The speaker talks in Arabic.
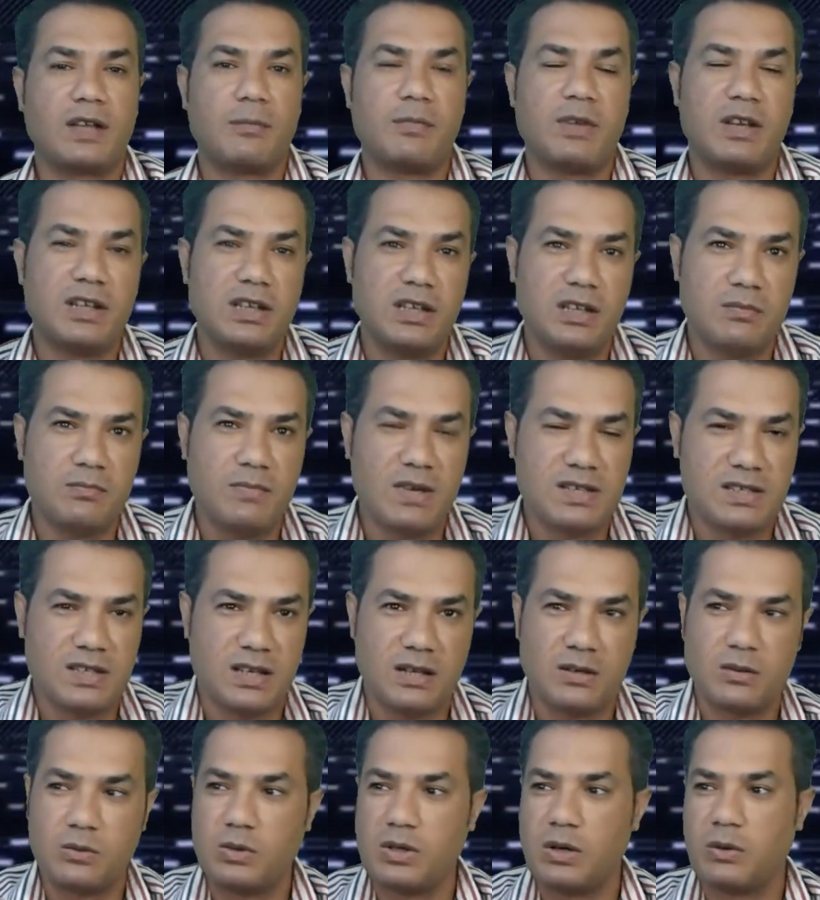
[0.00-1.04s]
80
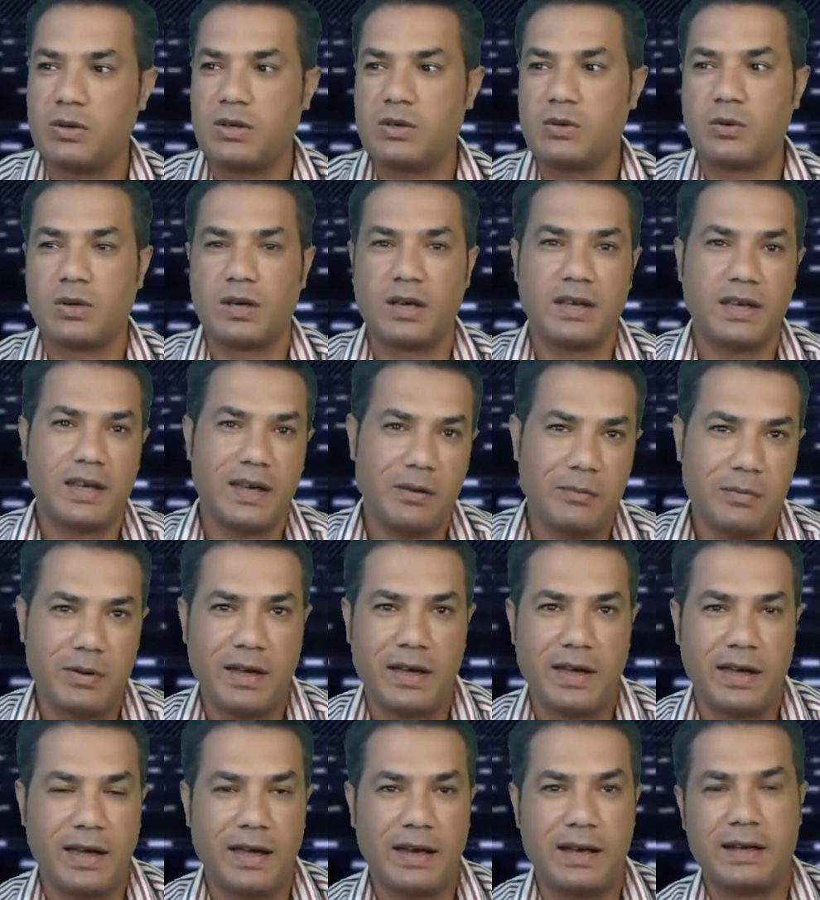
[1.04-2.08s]
مثلا ولو انه كان جايب
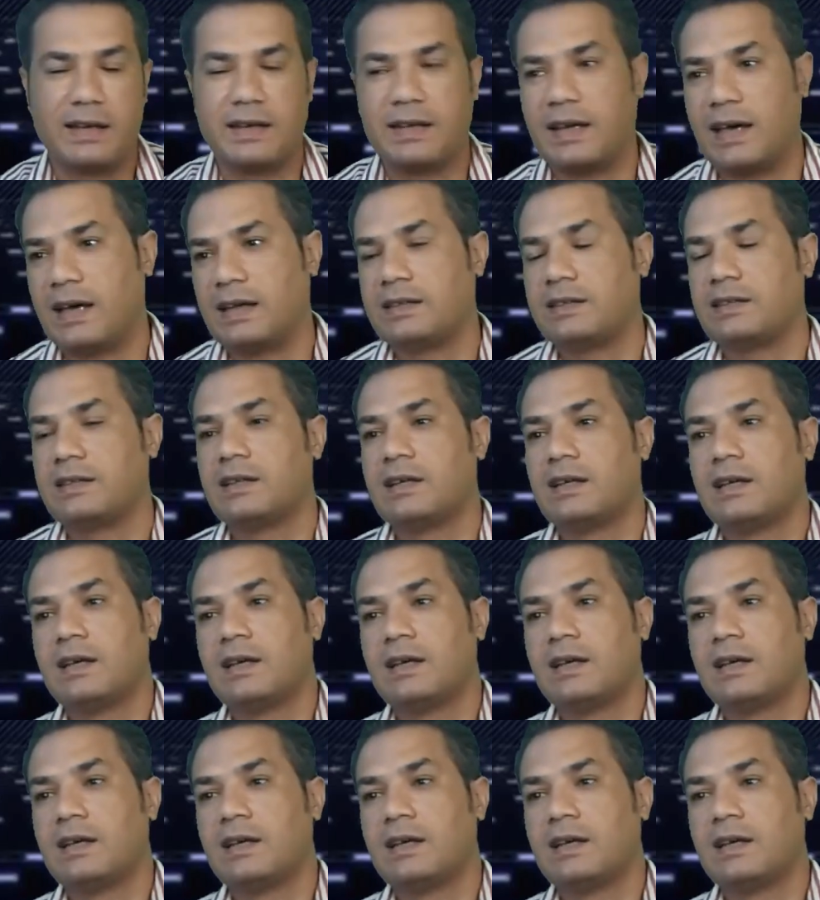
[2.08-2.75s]
اقل يعني